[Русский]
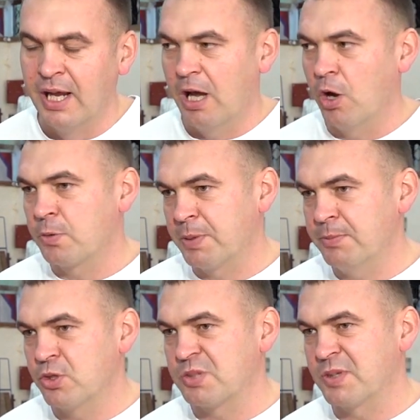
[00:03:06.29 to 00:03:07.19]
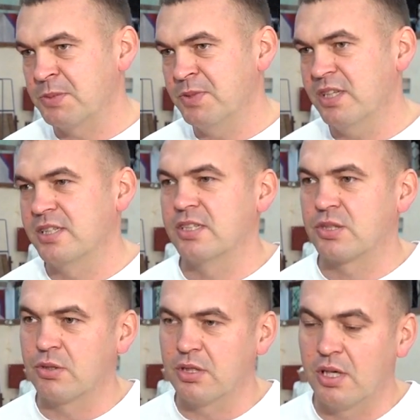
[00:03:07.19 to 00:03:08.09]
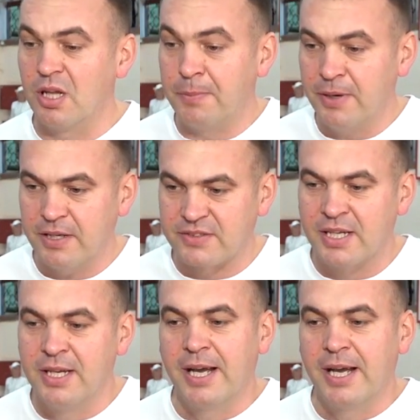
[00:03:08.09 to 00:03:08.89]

А вот, к примеру, спортсмены из города Алапаевск,